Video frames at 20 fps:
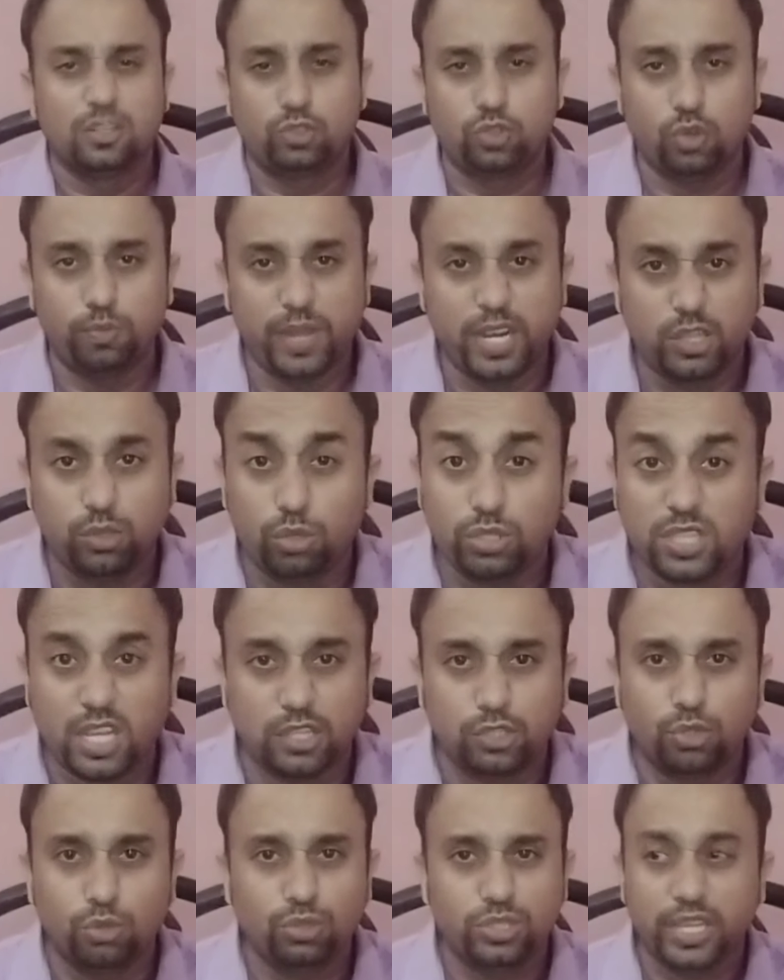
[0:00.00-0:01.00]
जो मेरे दोस्त
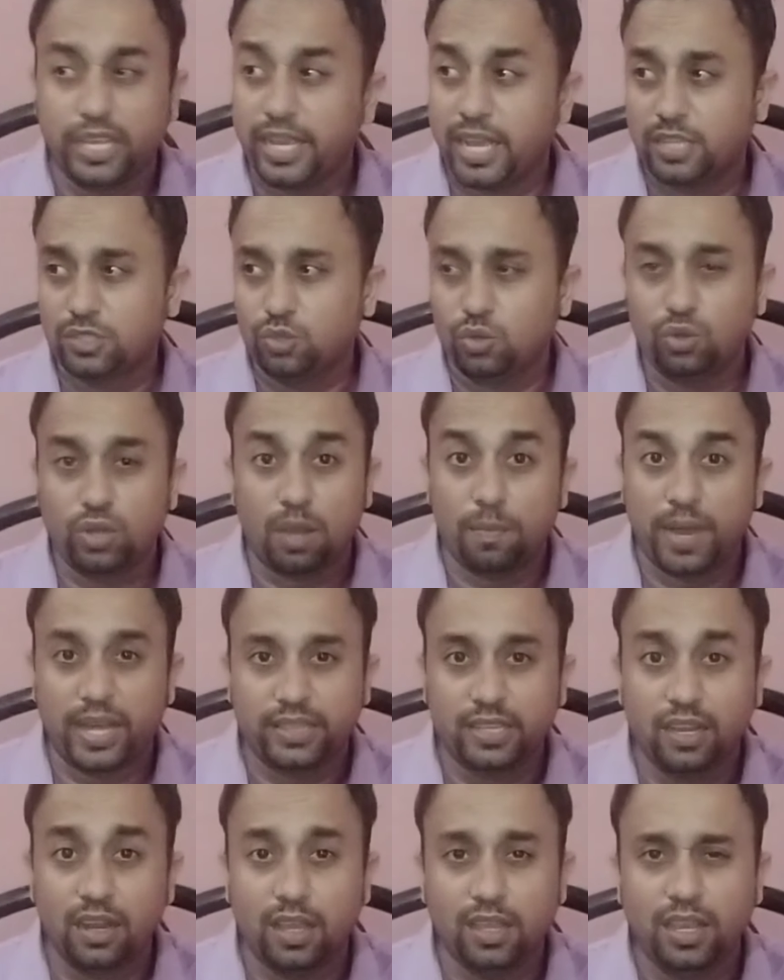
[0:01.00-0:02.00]
कंजूस है या जो
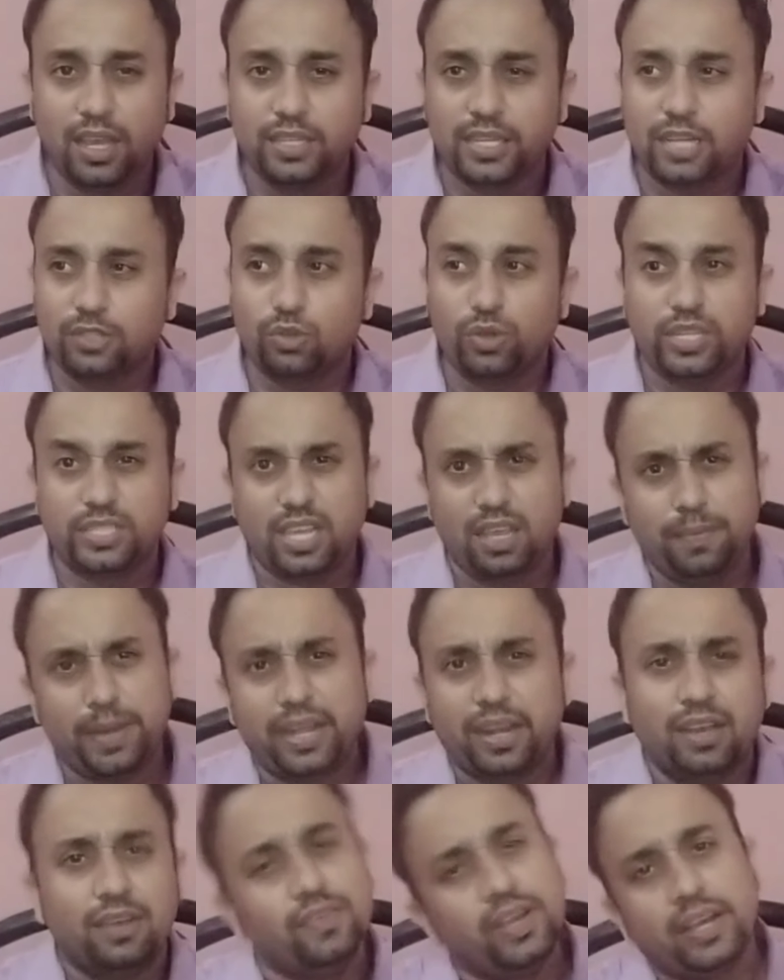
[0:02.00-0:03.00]
कमाते नहीं है या जो ऐसे ही
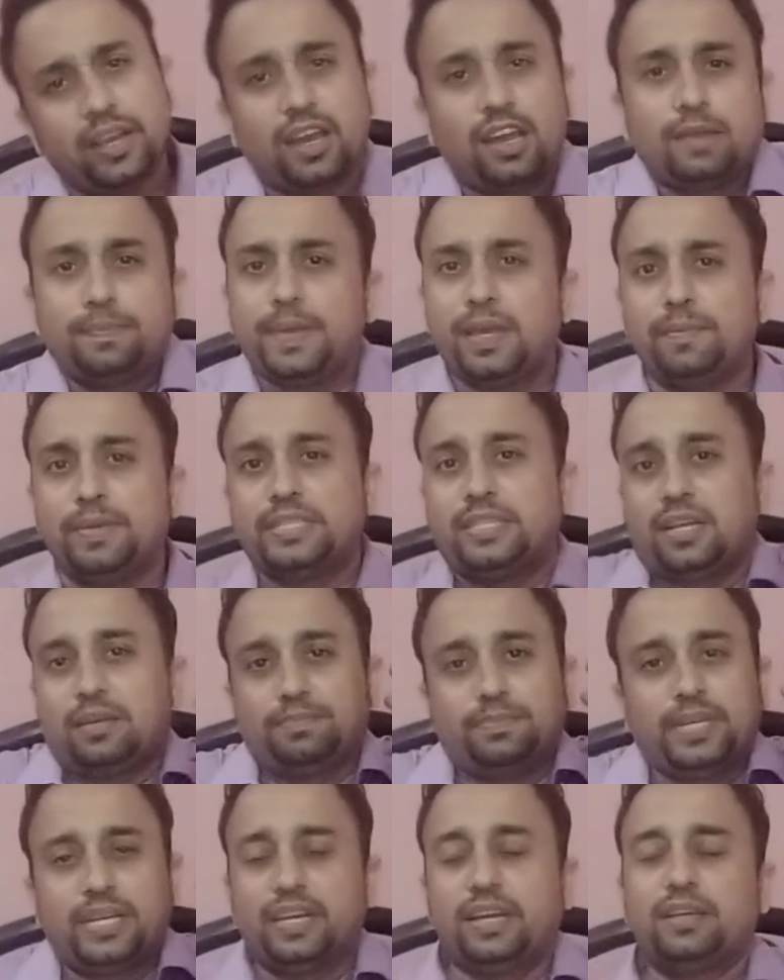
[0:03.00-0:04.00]
बैठे हुए घर पे
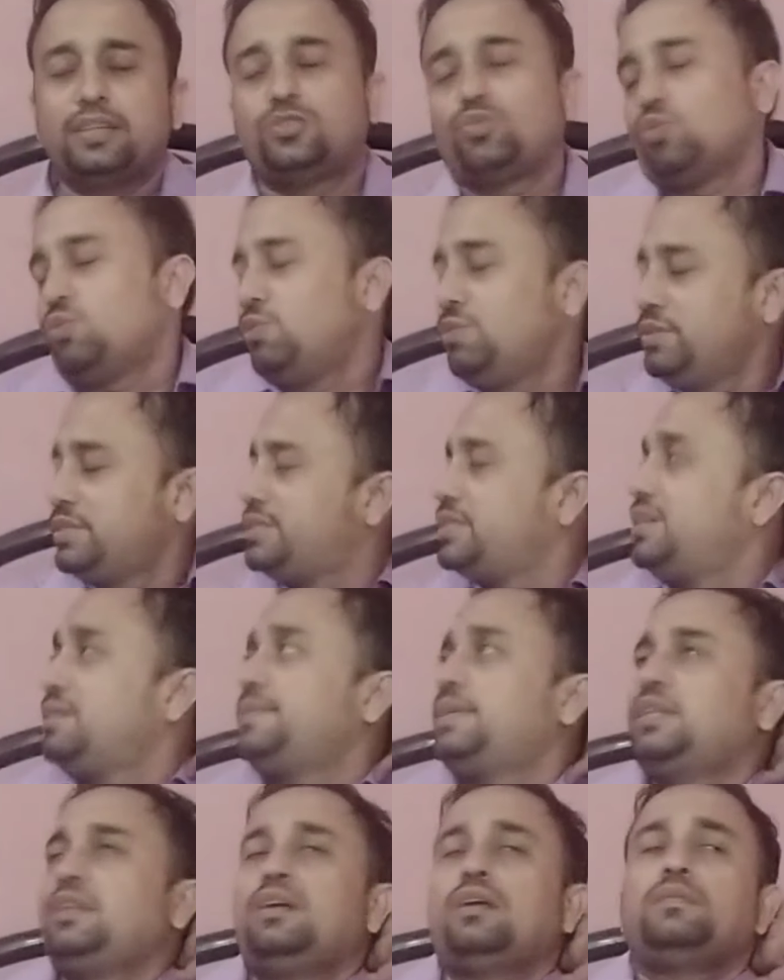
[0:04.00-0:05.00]
मतलब सुकून से
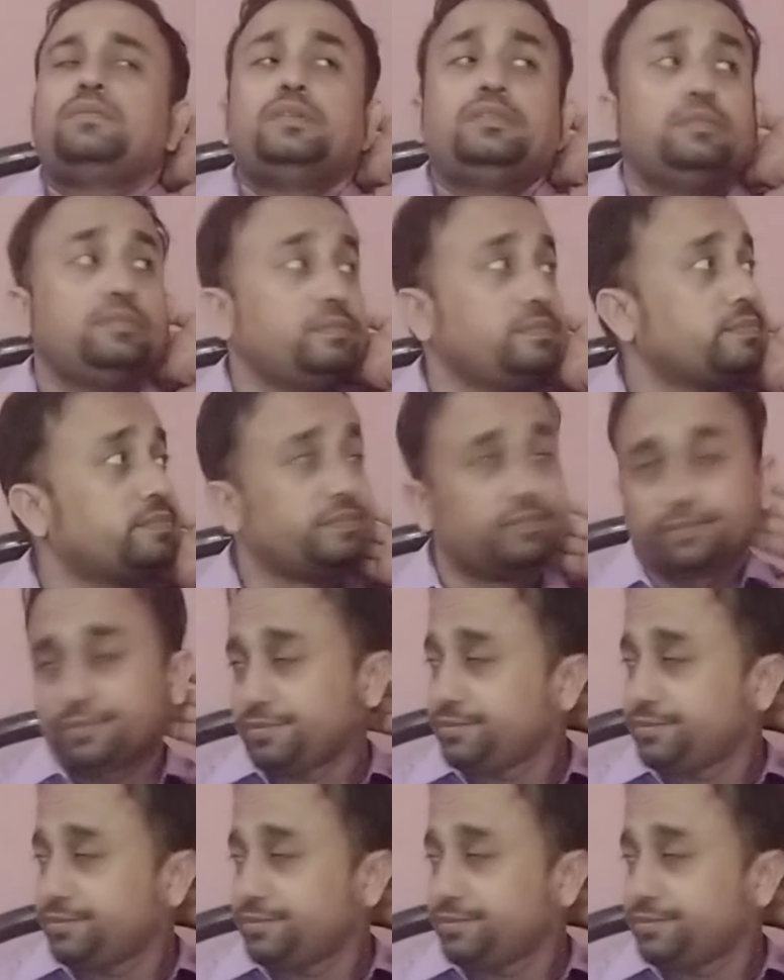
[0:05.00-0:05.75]
मतलब